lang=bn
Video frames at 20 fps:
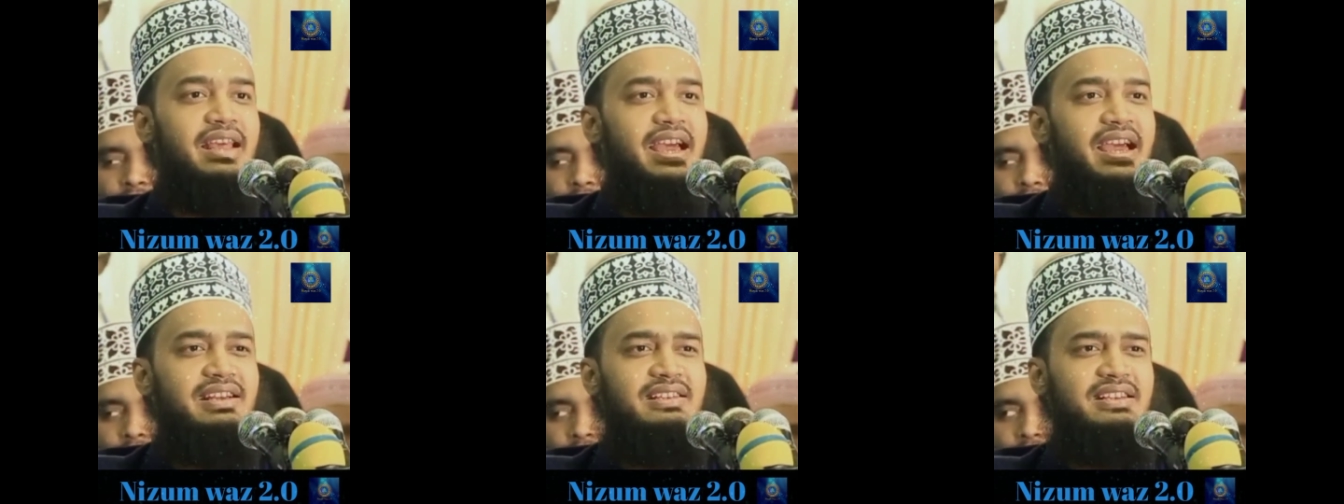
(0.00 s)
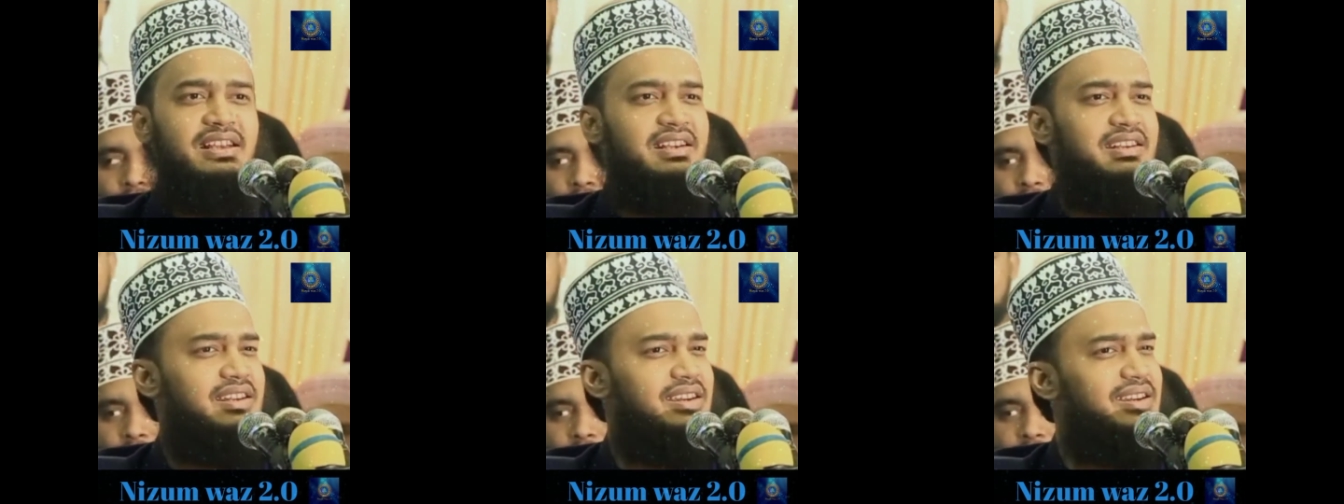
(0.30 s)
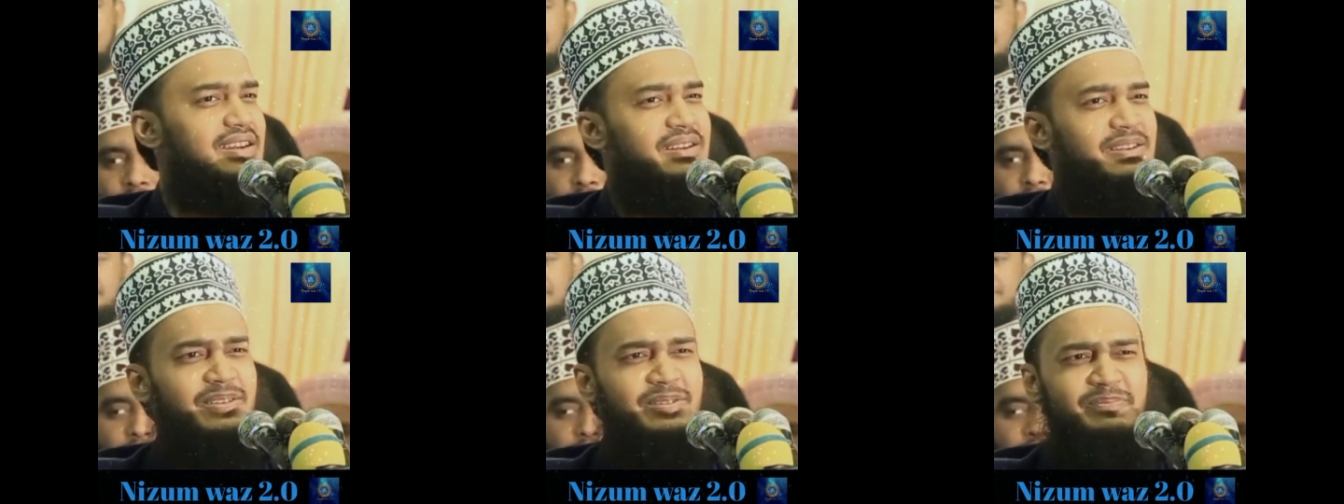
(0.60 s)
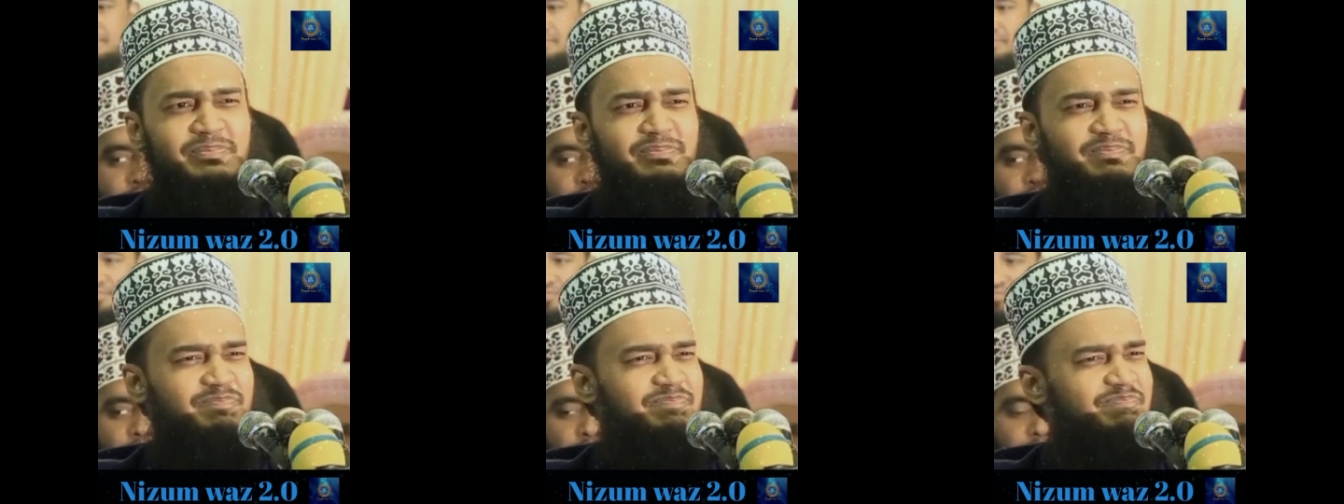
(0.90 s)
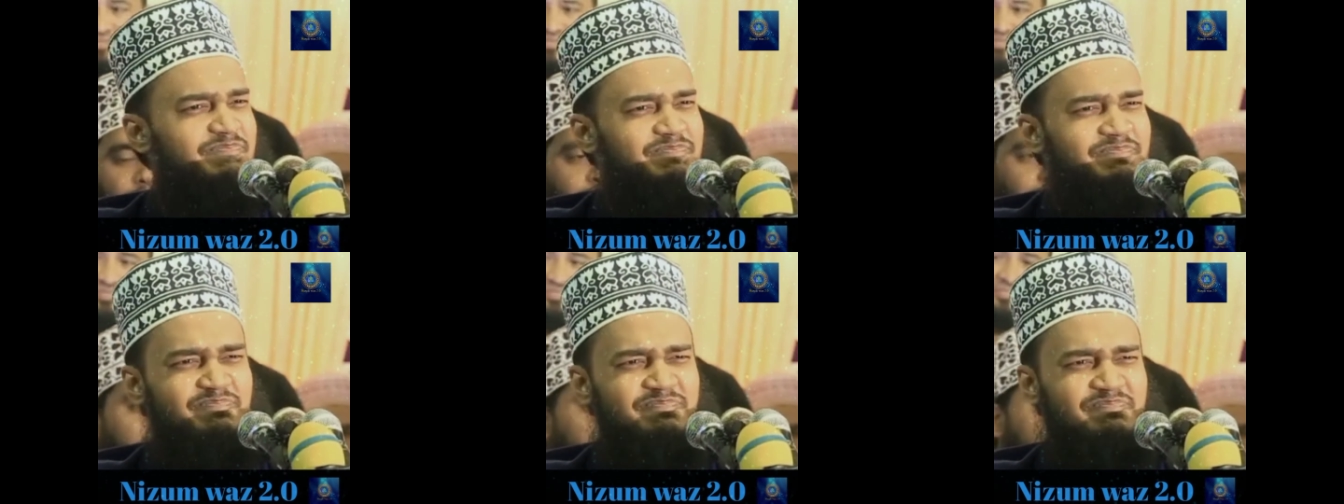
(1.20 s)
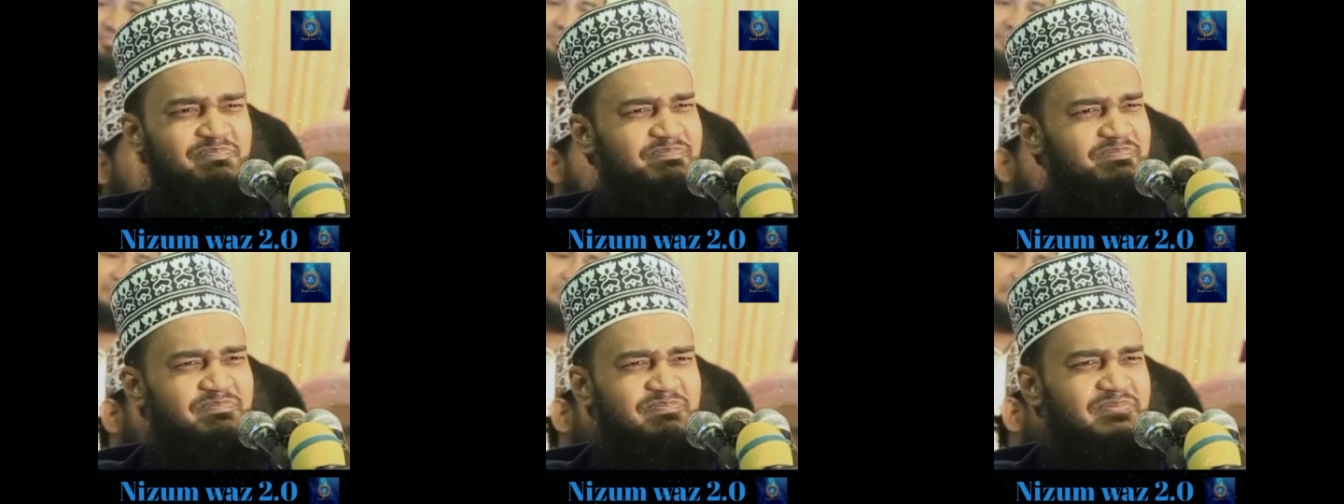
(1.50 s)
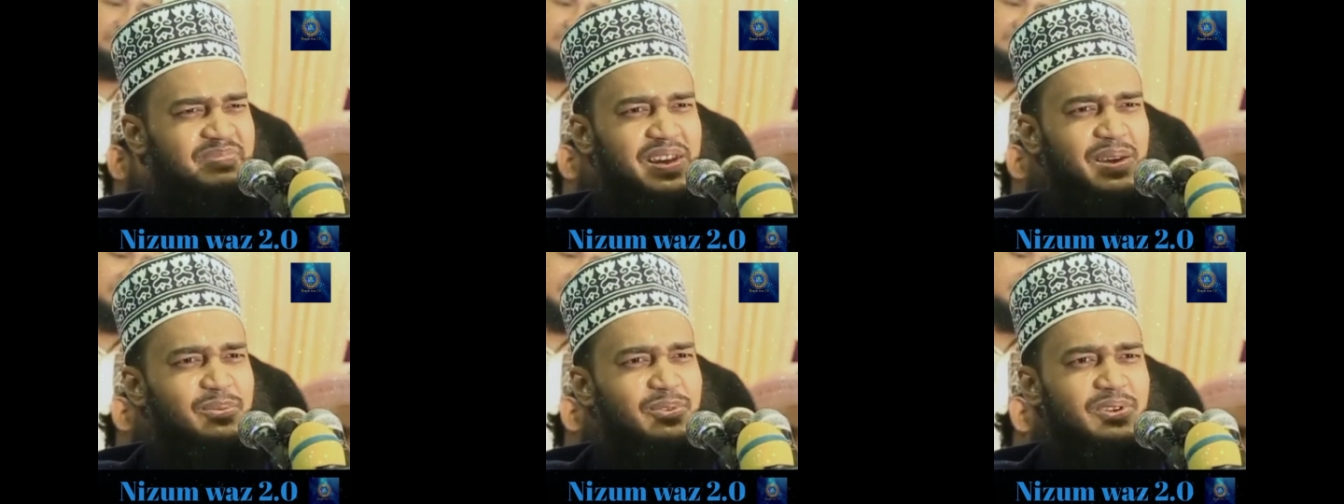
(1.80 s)
একটাটা
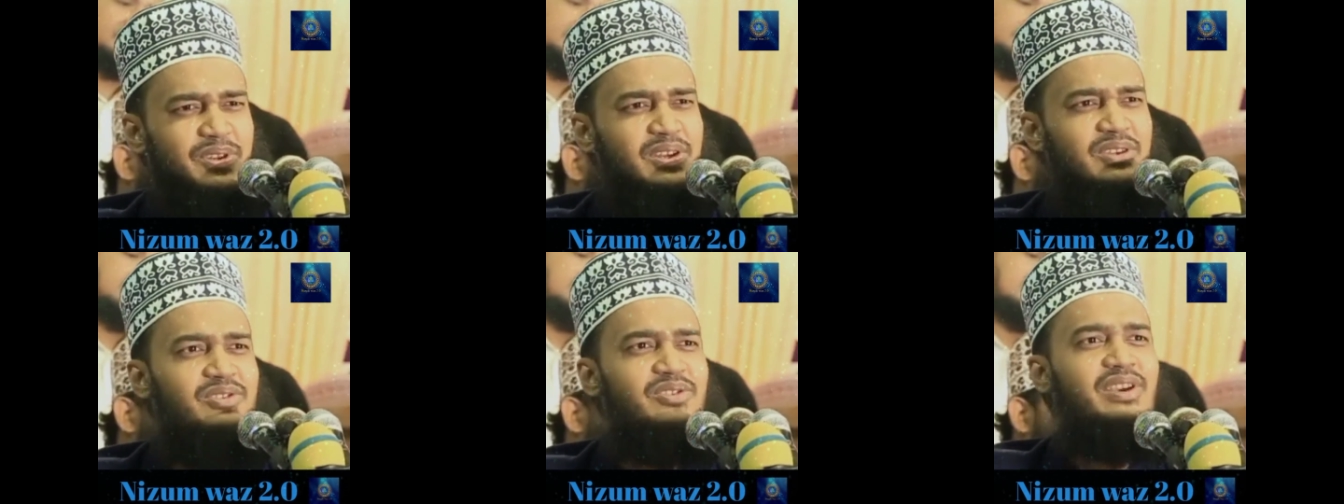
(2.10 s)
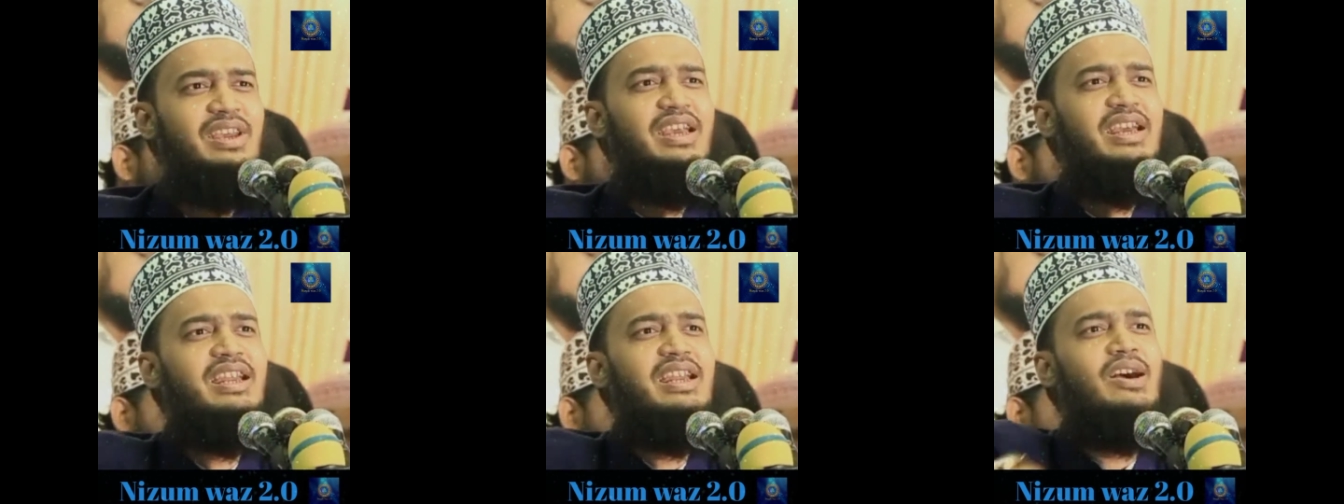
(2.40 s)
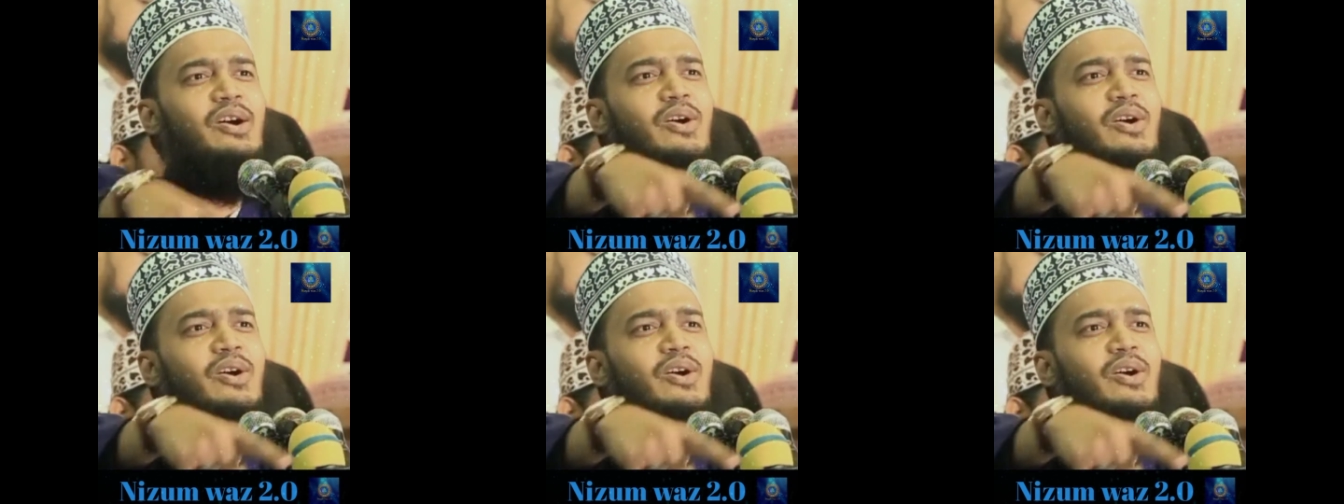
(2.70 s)
তেমন কিছু এখানে